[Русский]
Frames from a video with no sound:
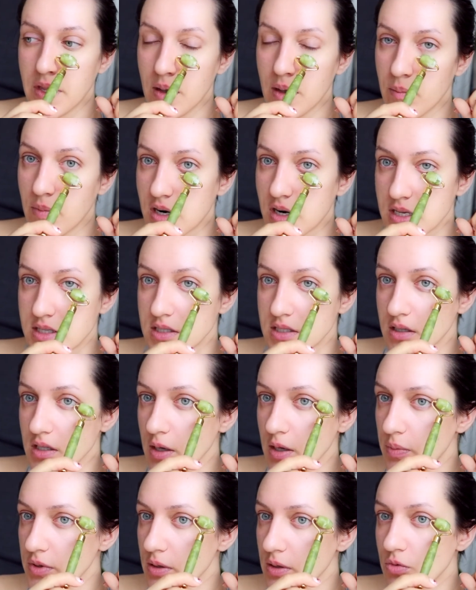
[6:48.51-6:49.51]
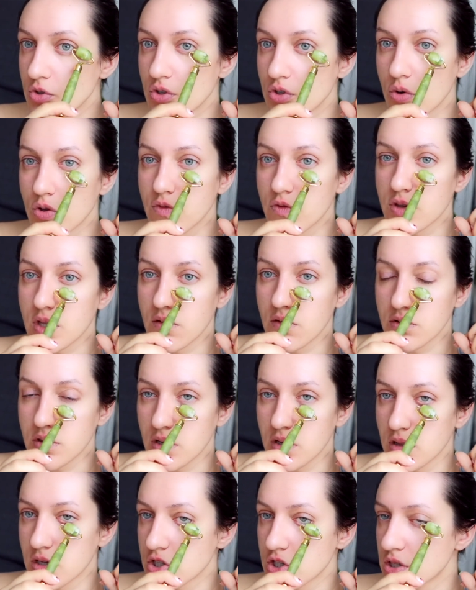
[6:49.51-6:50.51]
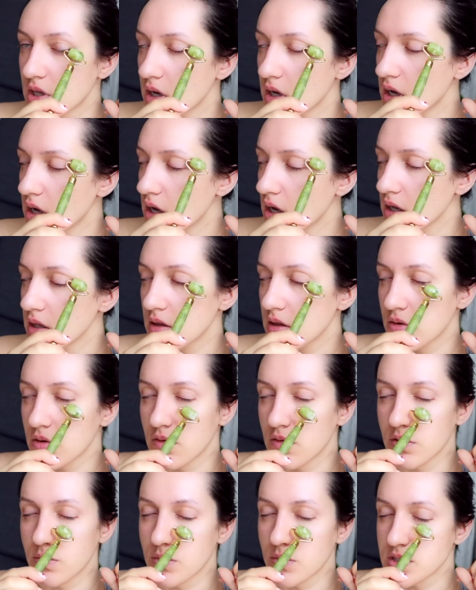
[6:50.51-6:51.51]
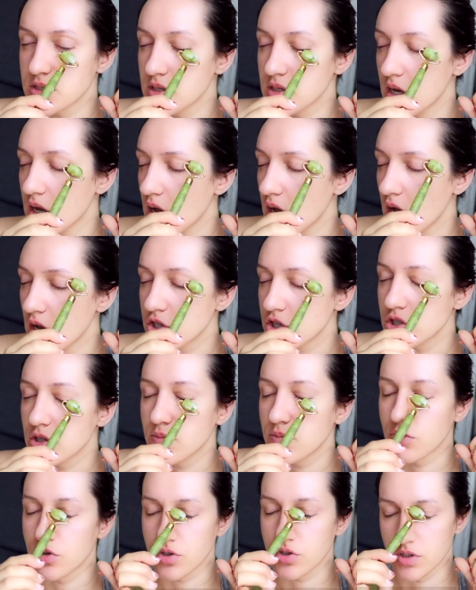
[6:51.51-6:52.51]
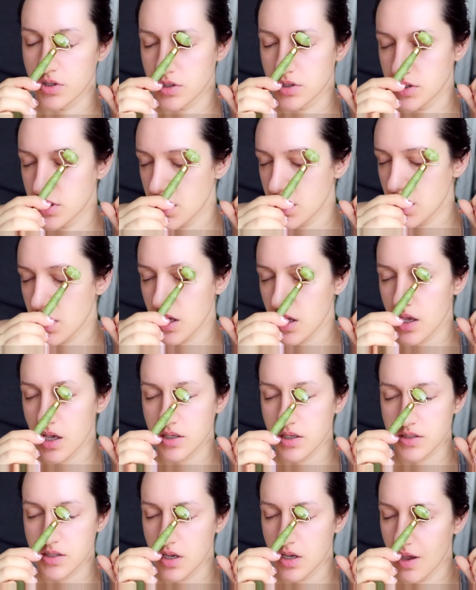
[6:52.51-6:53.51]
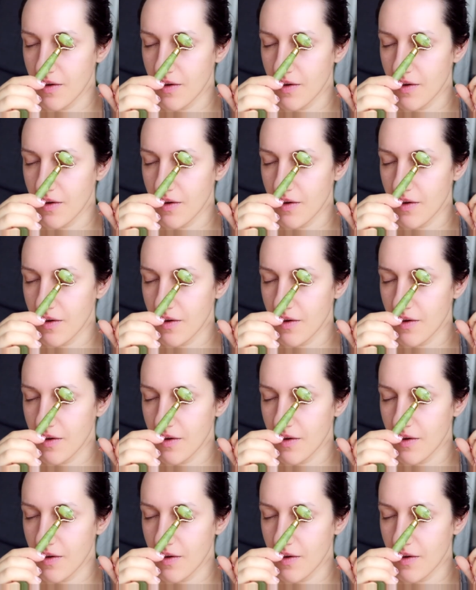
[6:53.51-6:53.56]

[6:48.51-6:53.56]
морозилке, потому что он вот так вот охлаждает, такой вот массажик, можно здесь.